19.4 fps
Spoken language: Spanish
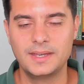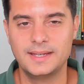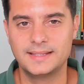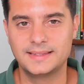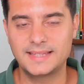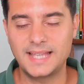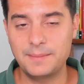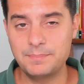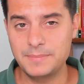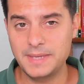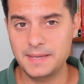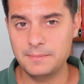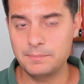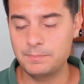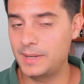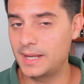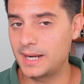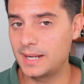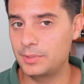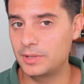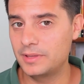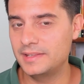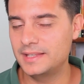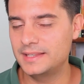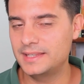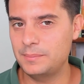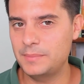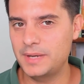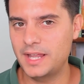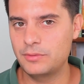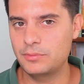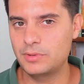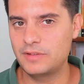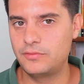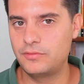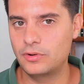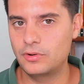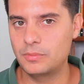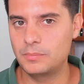También para poder determinar de una
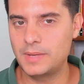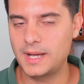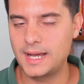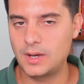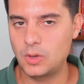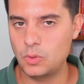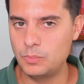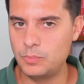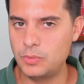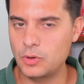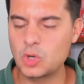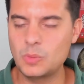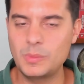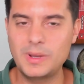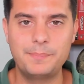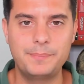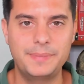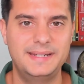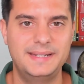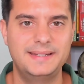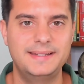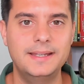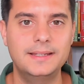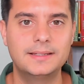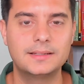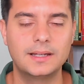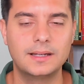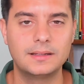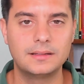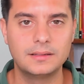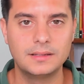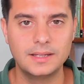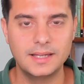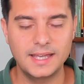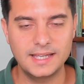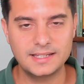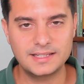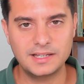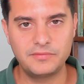forma un poco más precisa
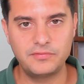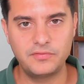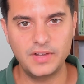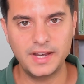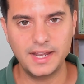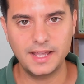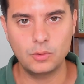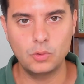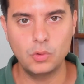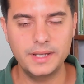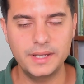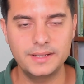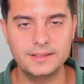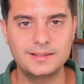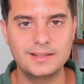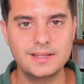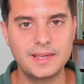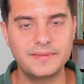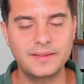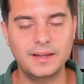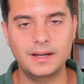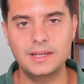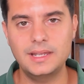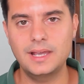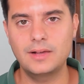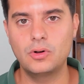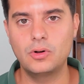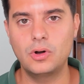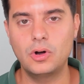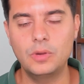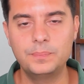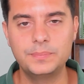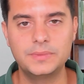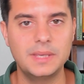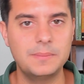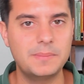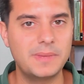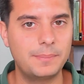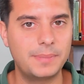esa frecuencia de riego
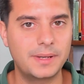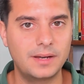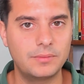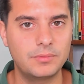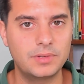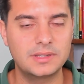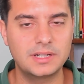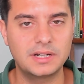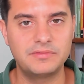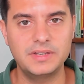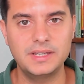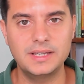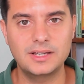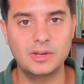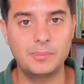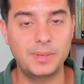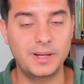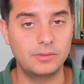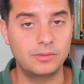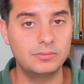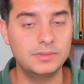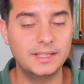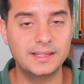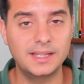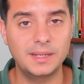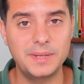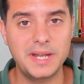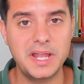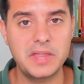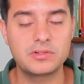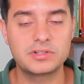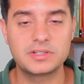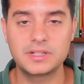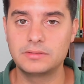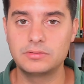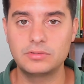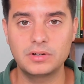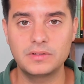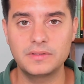óptima para nuestra finca o para un determinado
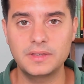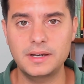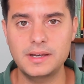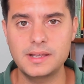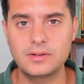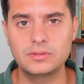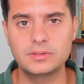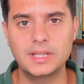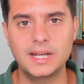sector de riego,